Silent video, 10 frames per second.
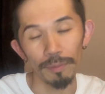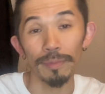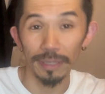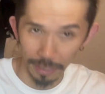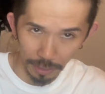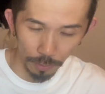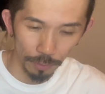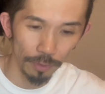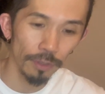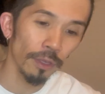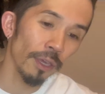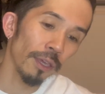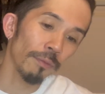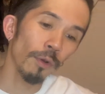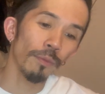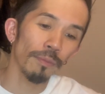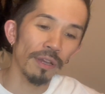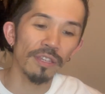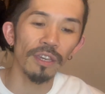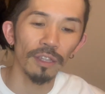メス監督、えー、も
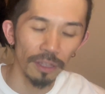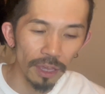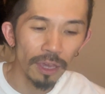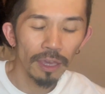交えてね、